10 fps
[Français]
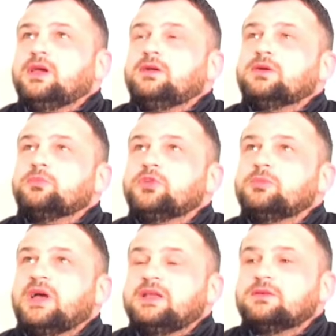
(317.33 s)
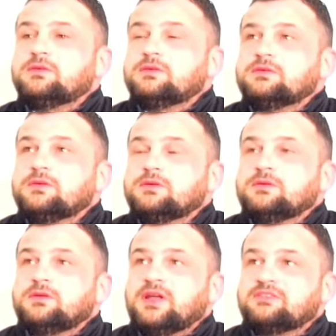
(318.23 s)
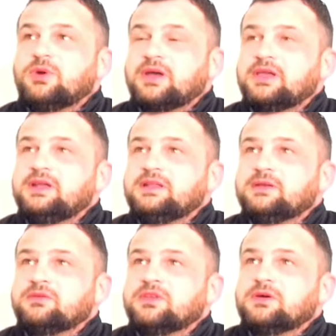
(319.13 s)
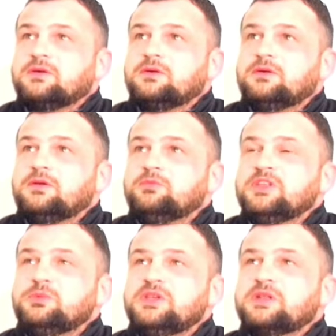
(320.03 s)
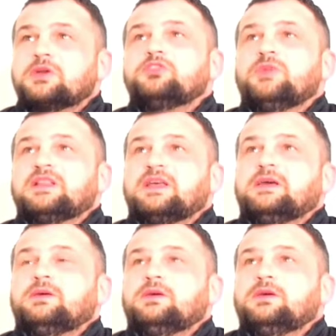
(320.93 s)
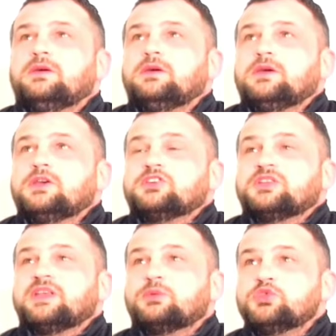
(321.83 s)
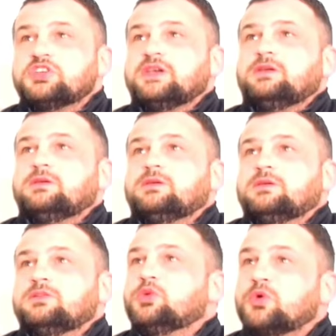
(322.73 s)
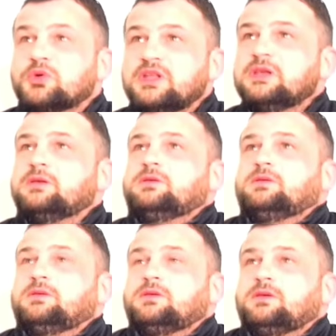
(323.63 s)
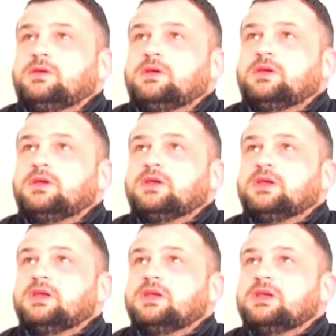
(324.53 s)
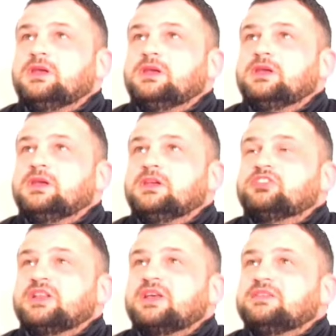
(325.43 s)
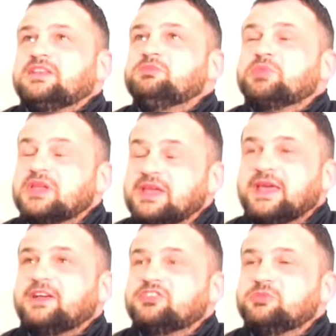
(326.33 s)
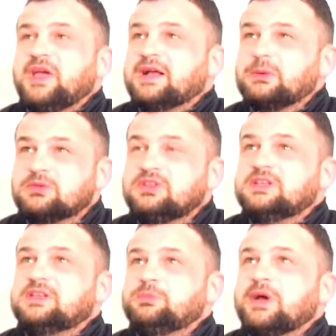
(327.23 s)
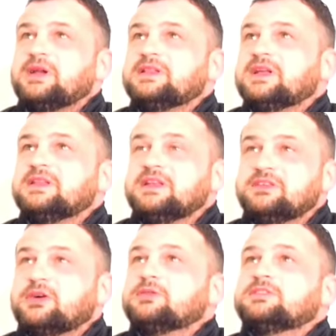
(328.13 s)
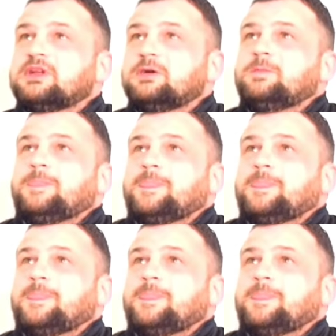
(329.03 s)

Et le lendemain, dans, la soirée, il était environ euh, minuit, une heure du matin. J'étais couché dans mon lit. Et j'adressais une prière, j'ai mis un cantique qui parlait de la délivrance là.